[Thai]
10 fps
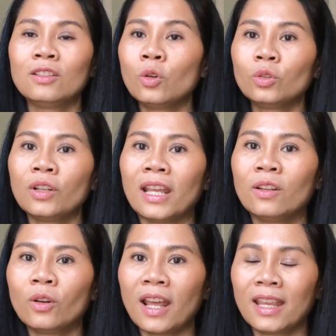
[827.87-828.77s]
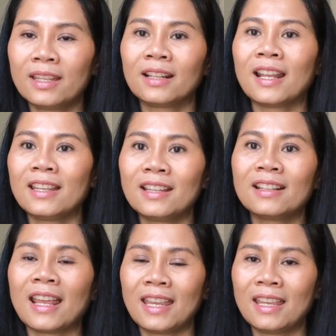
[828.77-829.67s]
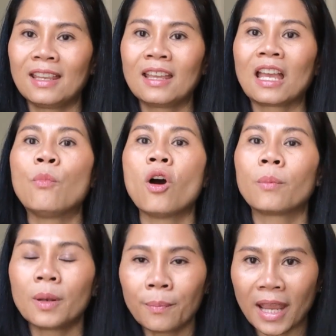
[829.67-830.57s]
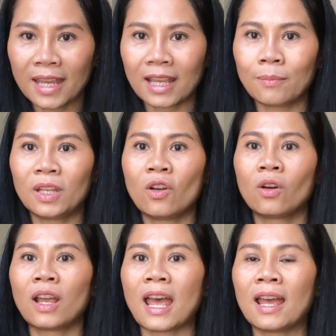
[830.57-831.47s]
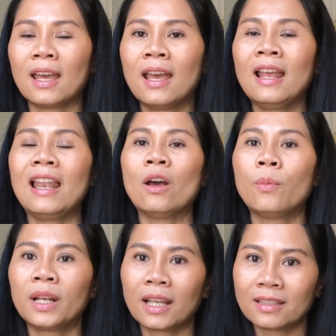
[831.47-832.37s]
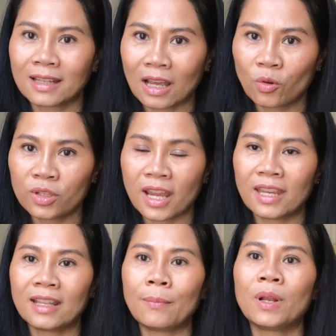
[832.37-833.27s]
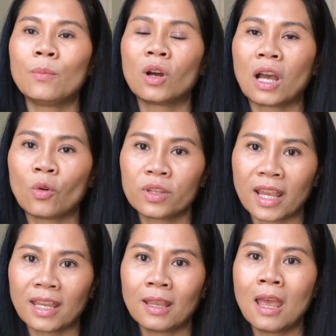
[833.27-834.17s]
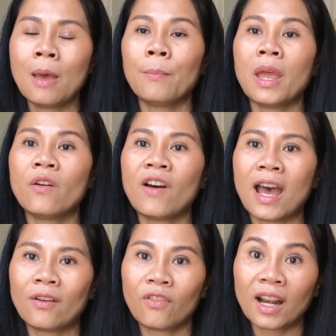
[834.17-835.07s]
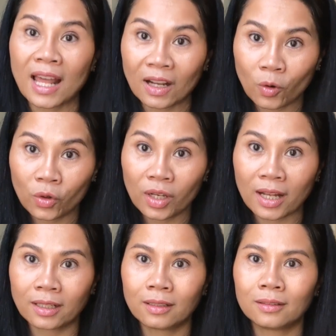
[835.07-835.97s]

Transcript: ทรงเท่าใดเท่าใดจังใดจังใดก็บอกเพิ่นไปค่ะพี่น้องค่ะแล้วเพิ่นก็จะเข้าใจ ถ้าเพิ่นบ่เข้าใจ แปลว่าฝรั่งคนนั้น